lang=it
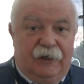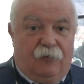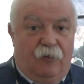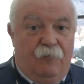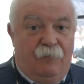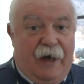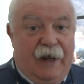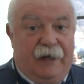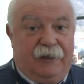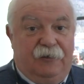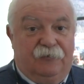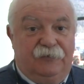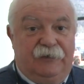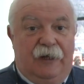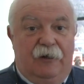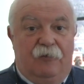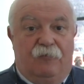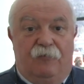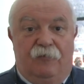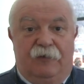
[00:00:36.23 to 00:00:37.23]
col marchio De
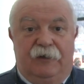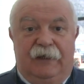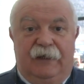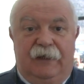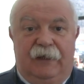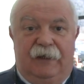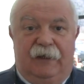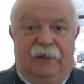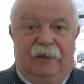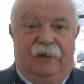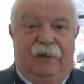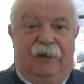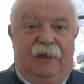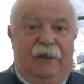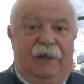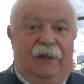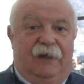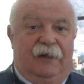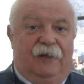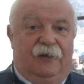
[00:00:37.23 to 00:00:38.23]
Longhi
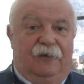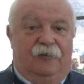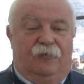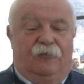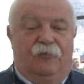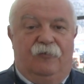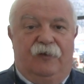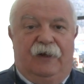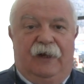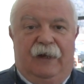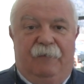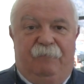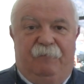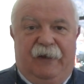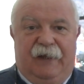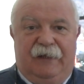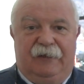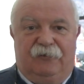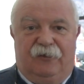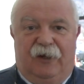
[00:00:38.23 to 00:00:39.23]
e con le
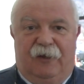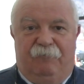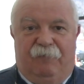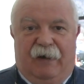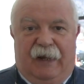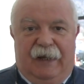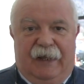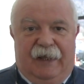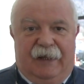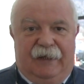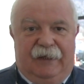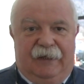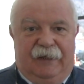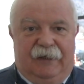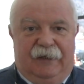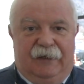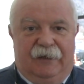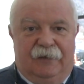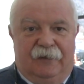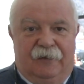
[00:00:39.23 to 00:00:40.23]
pentole
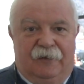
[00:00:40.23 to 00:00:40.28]
ballarini.